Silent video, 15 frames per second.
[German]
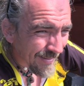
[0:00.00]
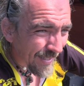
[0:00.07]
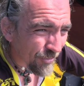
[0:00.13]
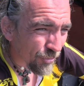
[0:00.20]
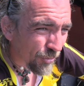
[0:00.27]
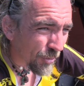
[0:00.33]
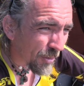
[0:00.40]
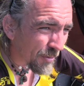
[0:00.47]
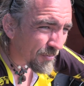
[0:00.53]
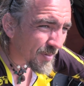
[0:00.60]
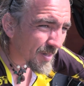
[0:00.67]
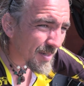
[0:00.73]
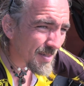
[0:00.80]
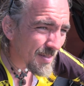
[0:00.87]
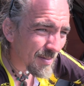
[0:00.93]
Denn schon
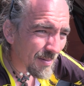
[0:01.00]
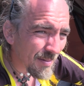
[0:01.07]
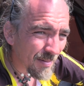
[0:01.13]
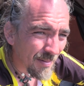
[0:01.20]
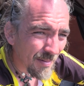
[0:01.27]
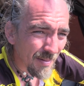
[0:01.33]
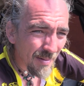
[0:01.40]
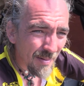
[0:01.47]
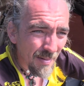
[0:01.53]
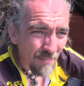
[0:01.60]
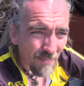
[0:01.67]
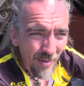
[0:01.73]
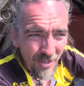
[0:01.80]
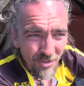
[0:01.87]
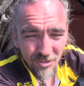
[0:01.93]
öfters
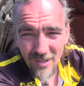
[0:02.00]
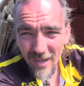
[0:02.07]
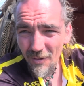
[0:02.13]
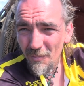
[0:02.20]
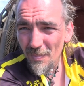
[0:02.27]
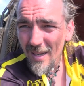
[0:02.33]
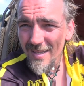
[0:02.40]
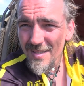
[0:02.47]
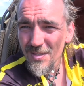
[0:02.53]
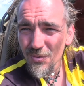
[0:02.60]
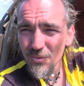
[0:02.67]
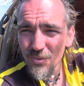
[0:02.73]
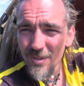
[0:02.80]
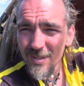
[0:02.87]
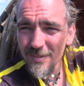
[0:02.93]
war ich hier auf
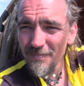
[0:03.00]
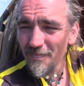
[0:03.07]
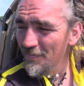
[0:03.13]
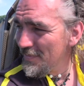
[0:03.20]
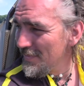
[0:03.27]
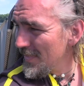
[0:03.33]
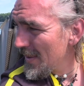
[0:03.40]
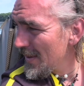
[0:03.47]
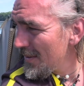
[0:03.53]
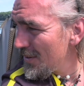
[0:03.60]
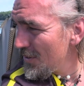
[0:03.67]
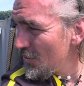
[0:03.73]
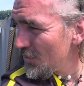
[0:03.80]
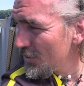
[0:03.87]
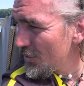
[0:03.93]
Blattsuche
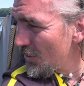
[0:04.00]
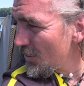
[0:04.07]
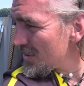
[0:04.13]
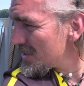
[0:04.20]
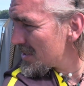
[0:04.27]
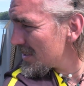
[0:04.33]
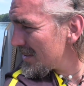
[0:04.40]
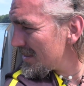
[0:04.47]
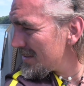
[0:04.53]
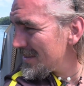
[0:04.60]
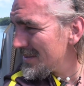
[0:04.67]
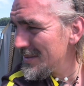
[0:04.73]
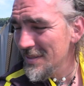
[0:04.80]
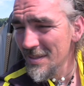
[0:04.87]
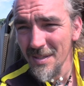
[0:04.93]
und konnte
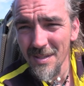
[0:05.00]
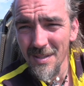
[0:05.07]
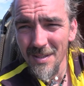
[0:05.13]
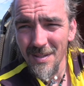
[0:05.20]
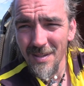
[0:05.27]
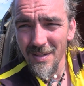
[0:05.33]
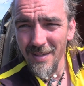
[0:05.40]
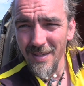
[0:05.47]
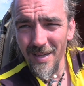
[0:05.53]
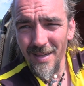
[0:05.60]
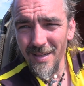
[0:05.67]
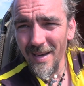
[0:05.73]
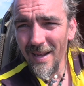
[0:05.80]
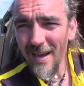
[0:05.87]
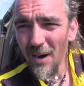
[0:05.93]

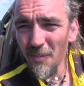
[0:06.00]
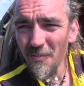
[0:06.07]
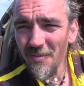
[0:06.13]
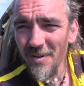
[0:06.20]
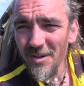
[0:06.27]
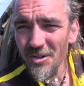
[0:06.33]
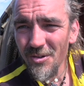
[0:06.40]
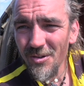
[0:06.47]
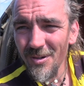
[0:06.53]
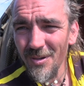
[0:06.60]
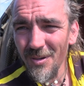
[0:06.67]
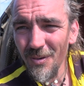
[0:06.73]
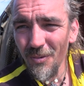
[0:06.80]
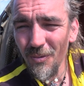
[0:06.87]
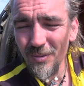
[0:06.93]
irgendeinen Raubfisch
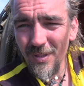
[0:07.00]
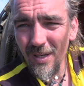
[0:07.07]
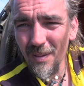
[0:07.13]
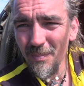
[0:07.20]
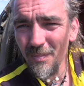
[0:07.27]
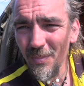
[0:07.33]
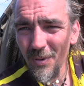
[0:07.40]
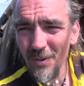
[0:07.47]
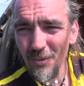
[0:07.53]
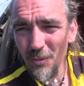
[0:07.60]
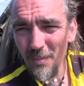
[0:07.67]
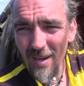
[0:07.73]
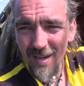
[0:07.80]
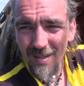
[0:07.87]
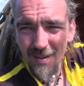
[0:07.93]
unter einem
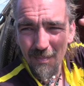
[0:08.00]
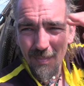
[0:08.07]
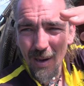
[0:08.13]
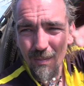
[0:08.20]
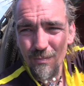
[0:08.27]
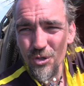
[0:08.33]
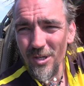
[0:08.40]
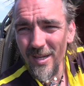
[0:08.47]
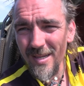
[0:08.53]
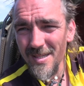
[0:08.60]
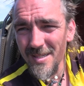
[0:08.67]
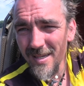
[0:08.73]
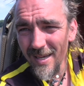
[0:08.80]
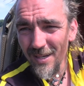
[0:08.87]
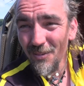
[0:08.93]
überhängenden Baum stehen
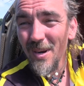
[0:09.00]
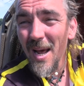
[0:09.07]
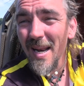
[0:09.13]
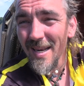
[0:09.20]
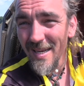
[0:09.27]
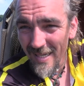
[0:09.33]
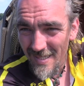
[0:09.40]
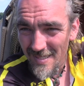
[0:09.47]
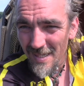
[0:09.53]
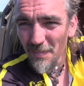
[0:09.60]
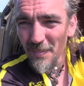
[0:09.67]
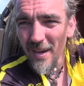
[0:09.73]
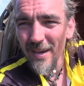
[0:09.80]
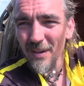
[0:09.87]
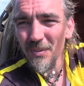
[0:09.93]
sehen und hatte nichts
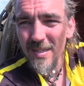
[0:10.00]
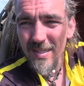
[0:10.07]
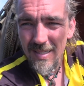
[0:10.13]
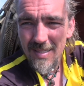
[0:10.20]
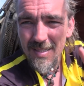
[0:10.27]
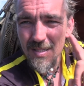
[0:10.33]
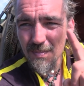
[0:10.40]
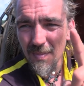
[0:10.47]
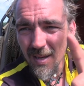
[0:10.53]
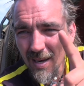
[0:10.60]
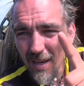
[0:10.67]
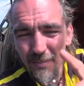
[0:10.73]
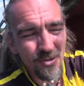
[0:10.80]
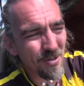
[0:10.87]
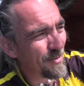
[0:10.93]
dabei. Und dieses Mal
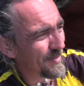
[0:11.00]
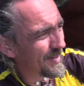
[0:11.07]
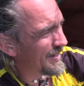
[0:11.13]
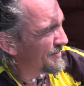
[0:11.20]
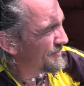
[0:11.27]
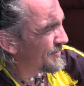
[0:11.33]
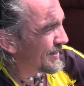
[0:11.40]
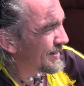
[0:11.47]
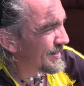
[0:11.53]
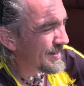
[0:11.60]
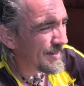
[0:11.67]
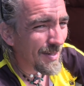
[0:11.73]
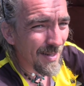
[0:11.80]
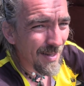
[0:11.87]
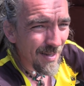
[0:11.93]
habe ich auf jeden Fall
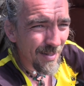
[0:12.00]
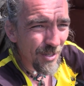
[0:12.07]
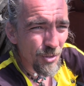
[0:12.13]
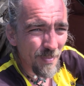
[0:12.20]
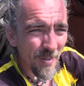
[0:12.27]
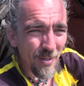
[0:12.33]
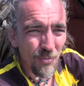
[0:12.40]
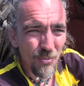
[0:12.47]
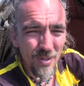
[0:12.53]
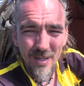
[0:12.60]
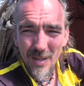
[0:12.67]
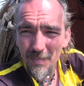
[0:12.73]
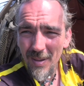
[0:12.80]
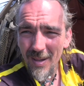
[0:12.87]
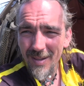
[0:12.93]
eine Spinnrute
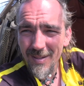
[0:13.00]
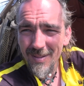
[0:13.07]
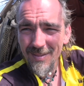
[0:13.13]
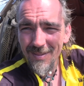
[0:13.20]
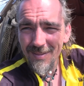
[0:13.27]
dabei.